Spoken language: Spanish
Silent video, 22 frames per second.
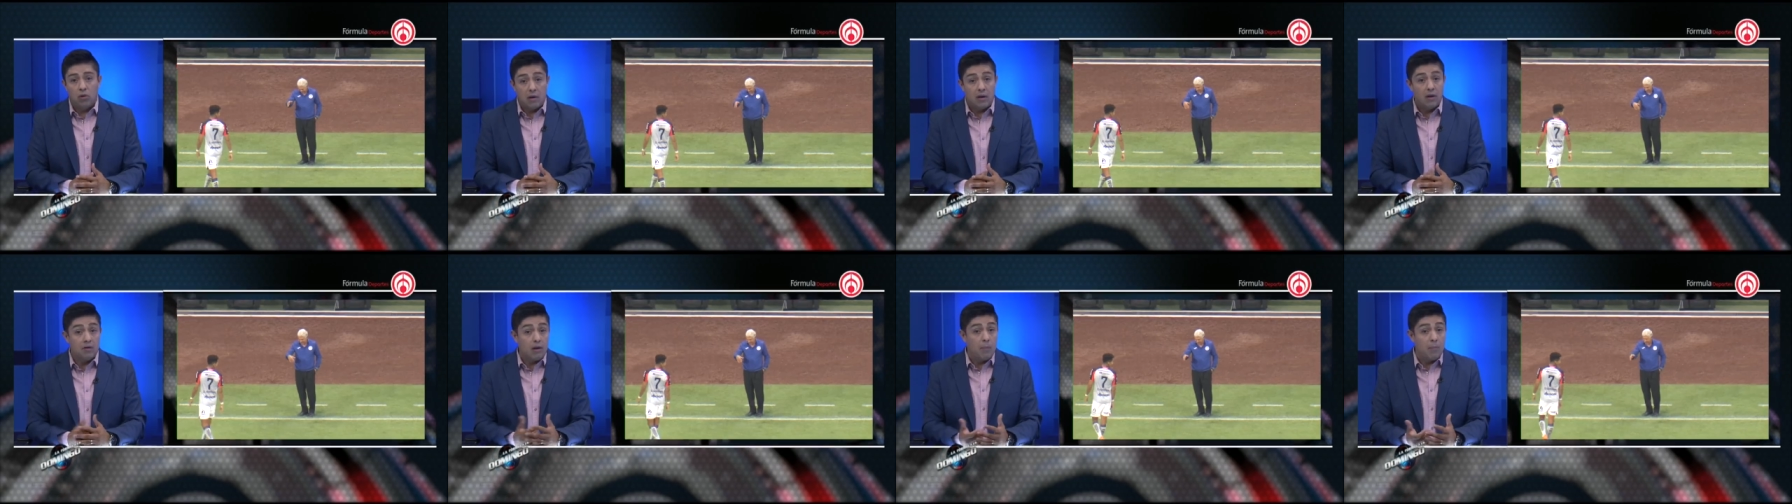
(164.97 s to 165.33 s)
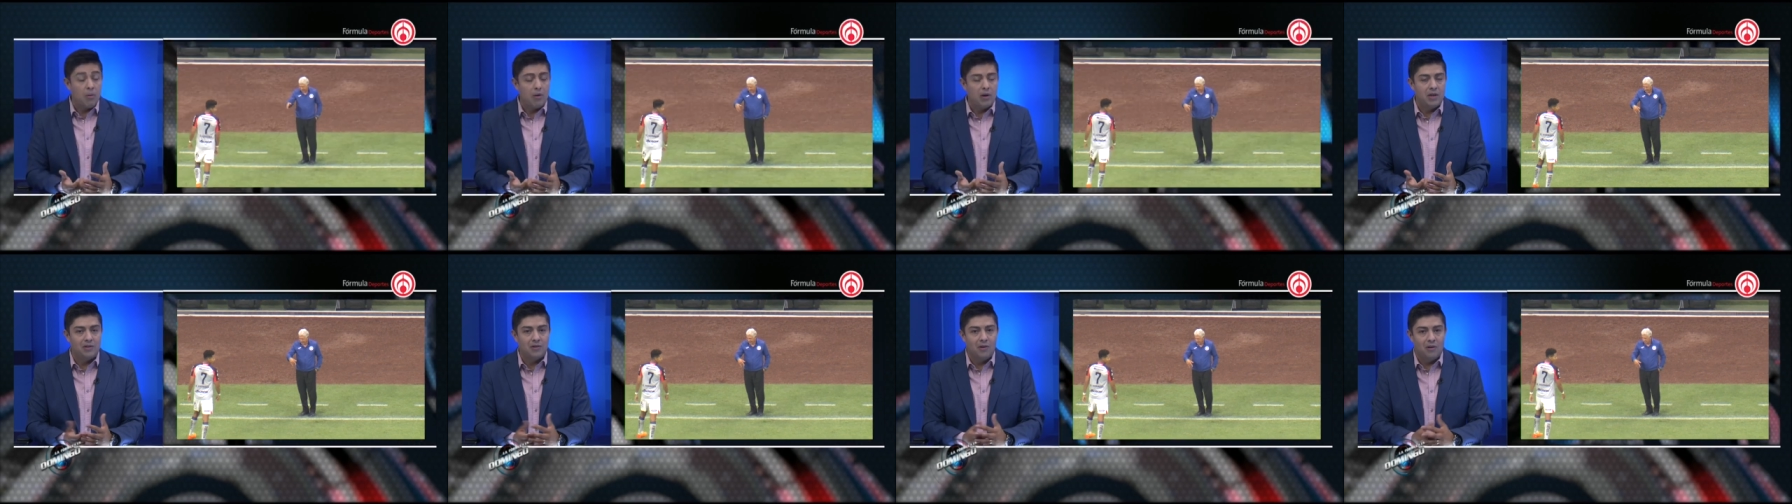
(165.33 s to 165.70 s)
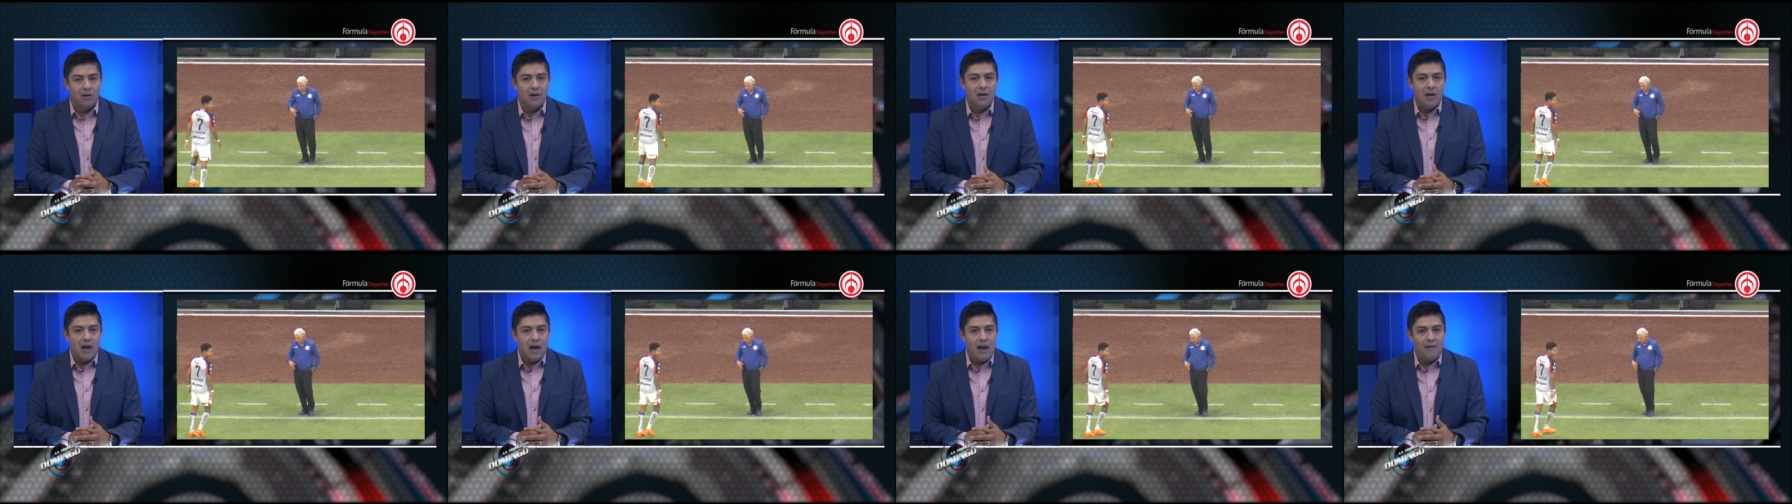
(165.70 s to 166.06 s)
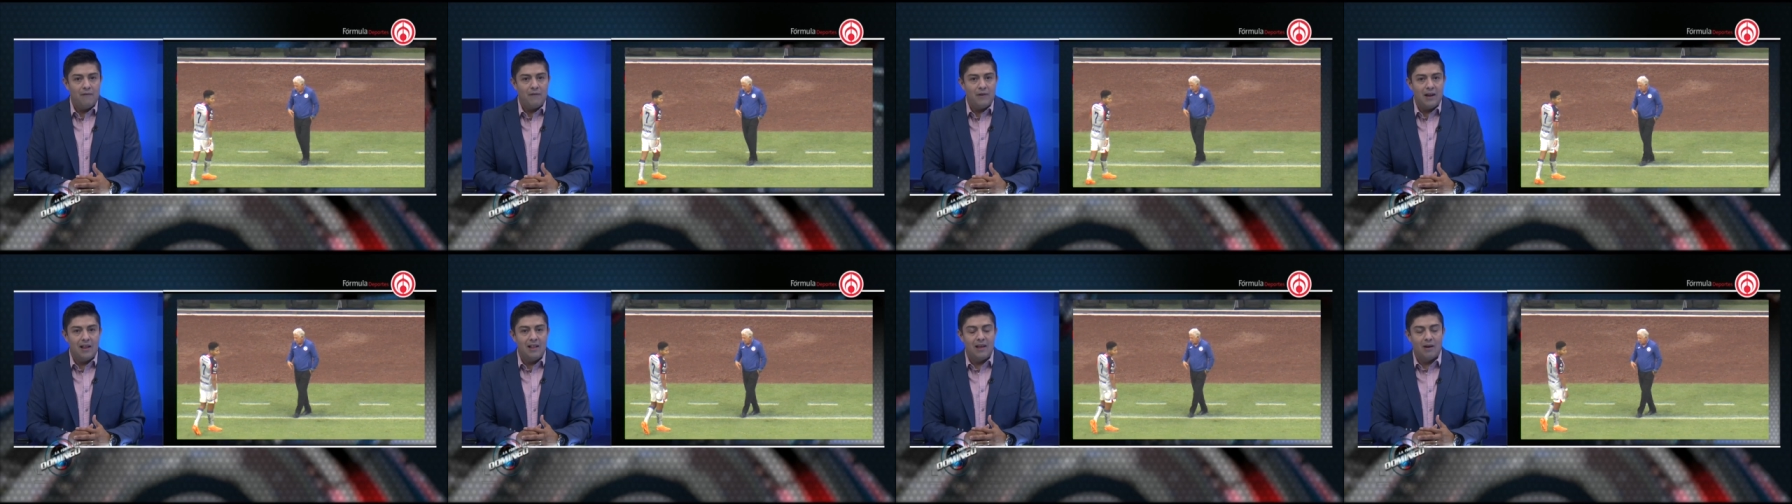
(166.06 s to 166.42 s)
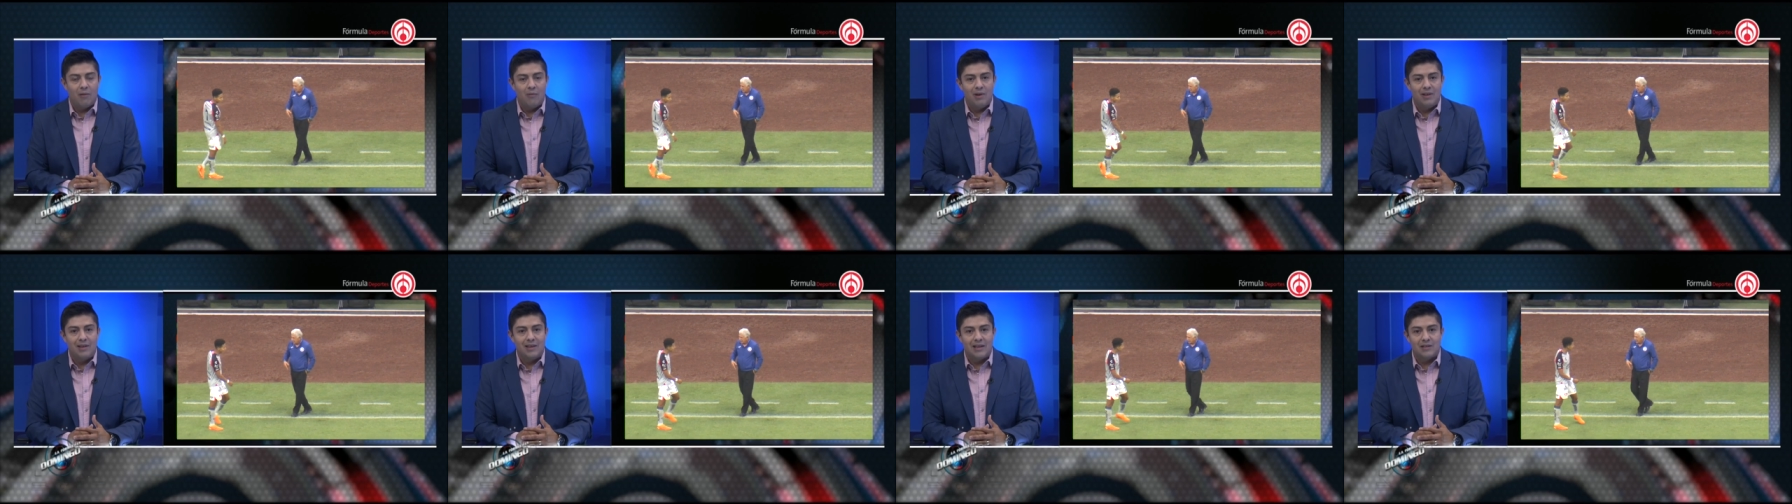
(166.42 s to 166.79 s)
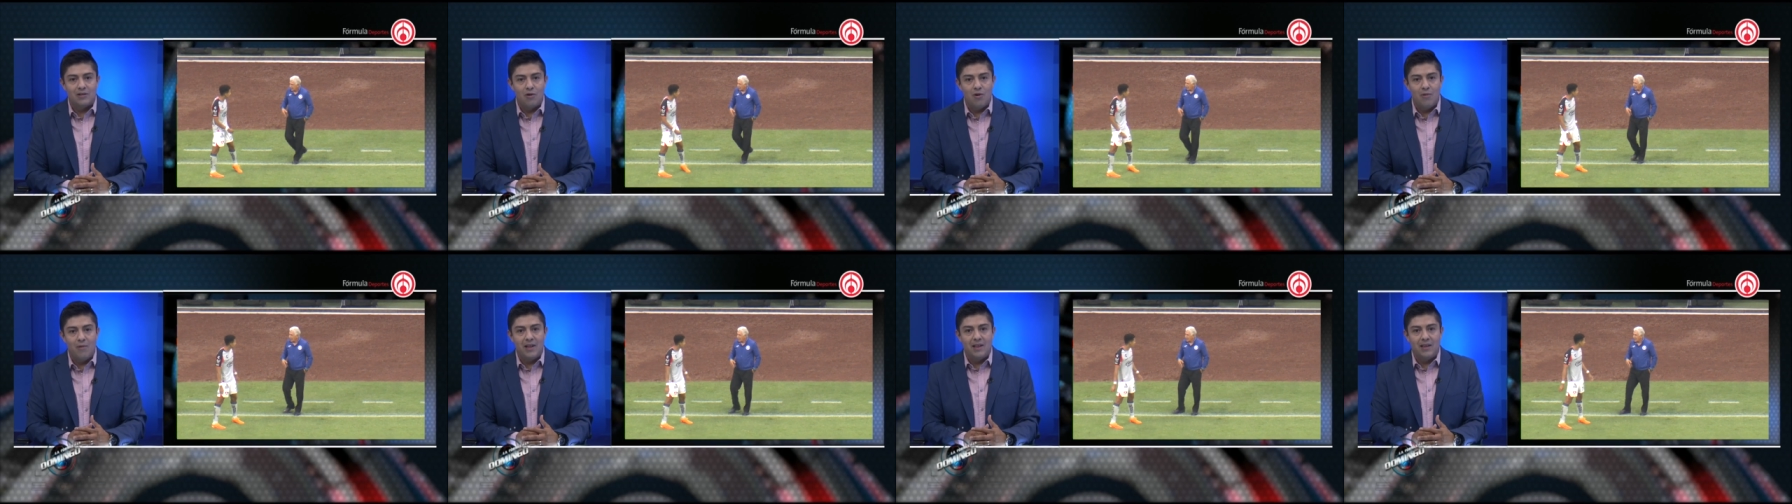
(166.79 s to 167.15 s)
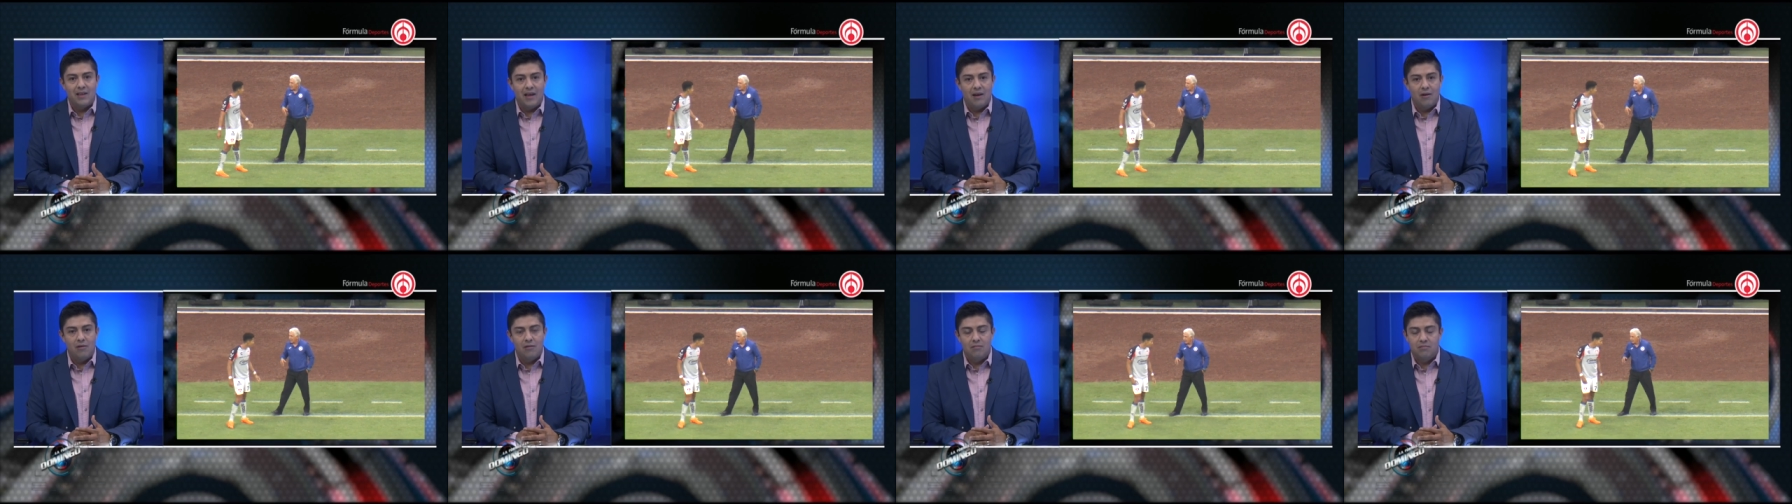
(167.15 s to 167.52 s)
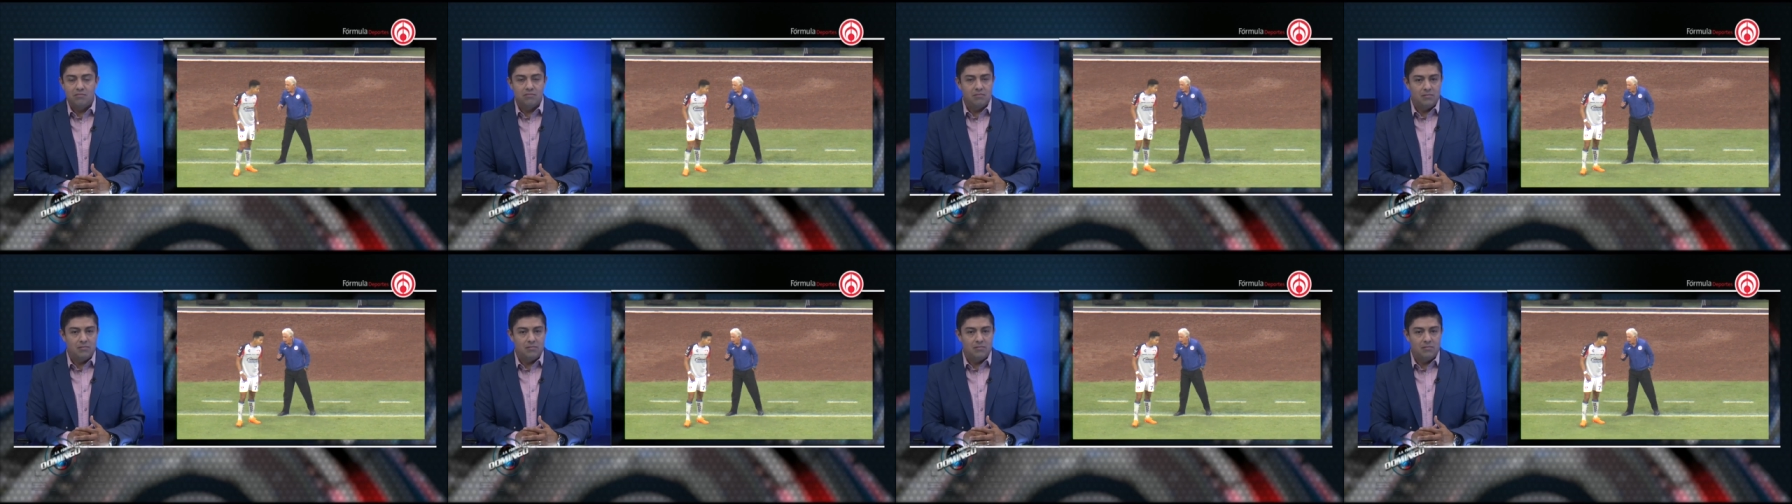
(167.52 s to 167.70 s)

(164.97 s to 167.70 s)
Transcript: Creo que por eso al final de cuentas lo vendieron.